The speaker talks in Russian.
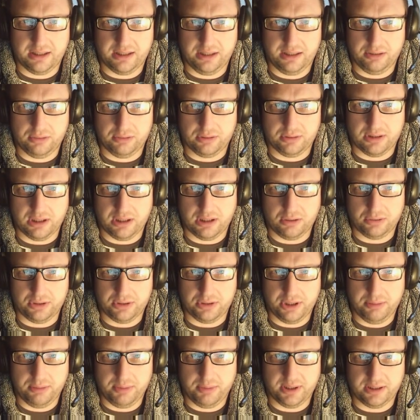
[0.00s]
И вот так вот
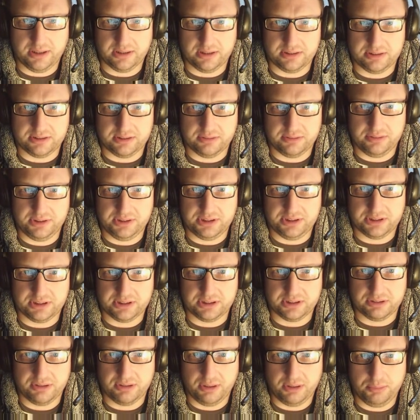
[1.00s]
ребята, видите, со
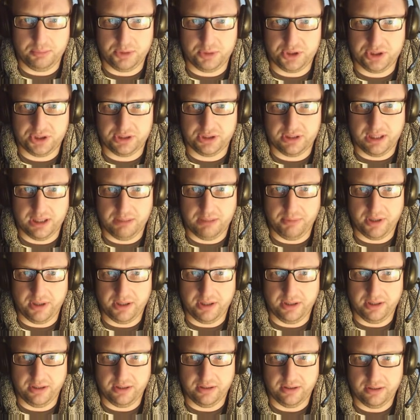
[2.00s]
своими щитами
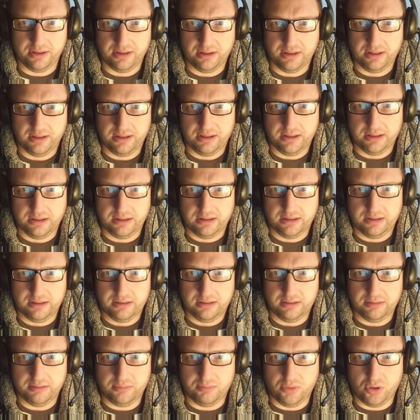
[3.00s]
они
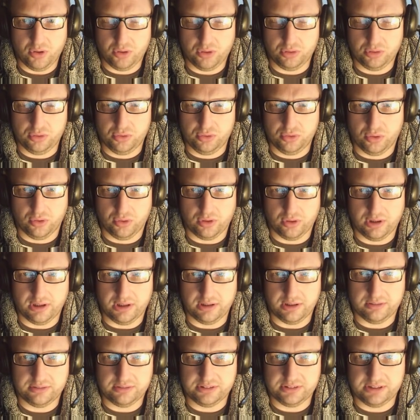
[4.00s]
могут
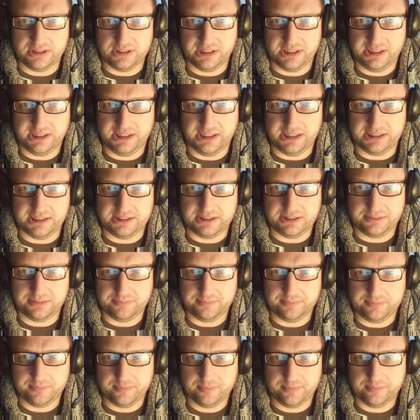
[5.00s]
долго стоять.
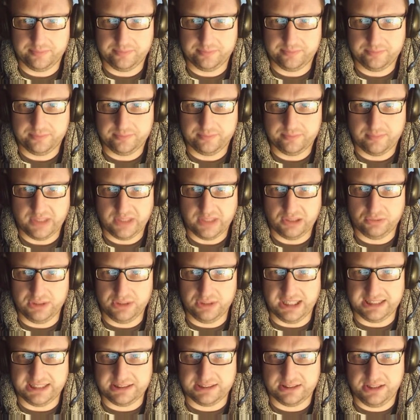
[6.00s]
У
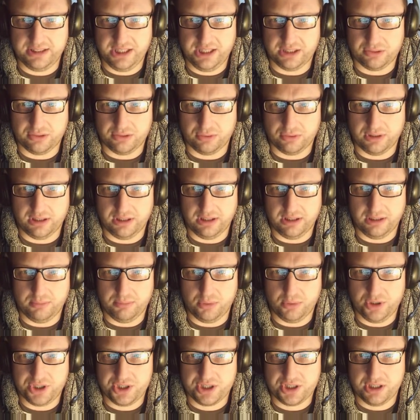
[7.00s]
нас нету
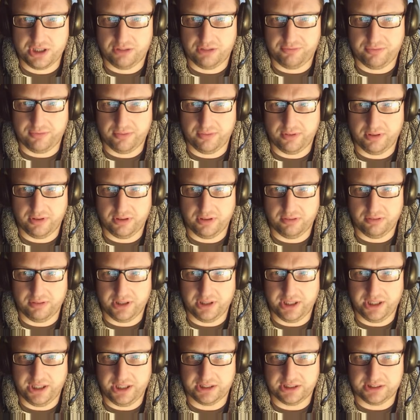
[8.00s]
дальнобойщиков э, в
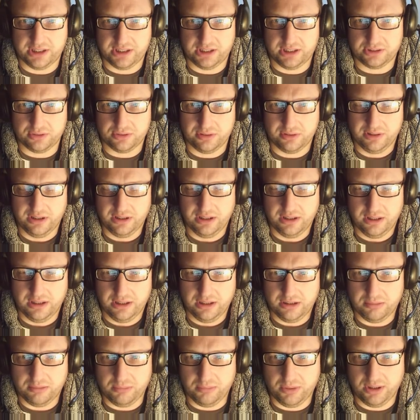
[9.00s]
игре сразу.
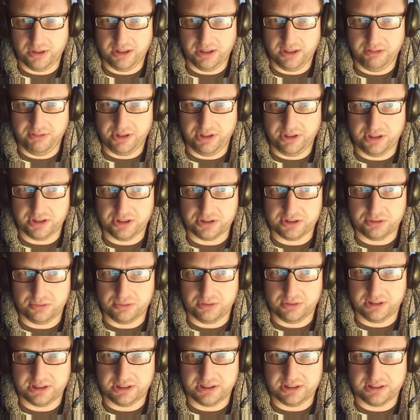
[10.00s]
Было видно, что у
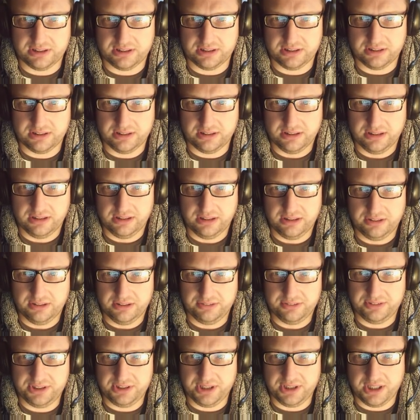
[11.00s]
нас
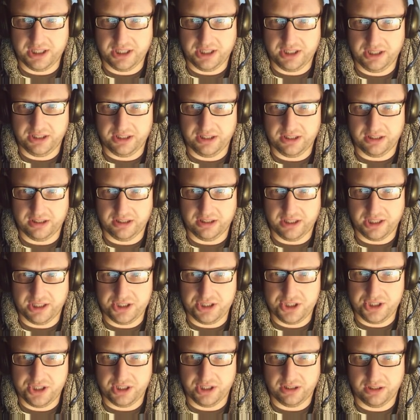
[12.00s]
какие-то
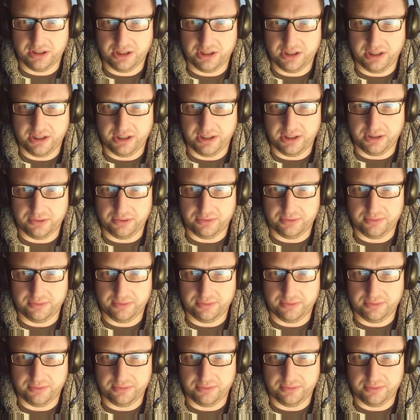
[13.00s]
рачелы играют.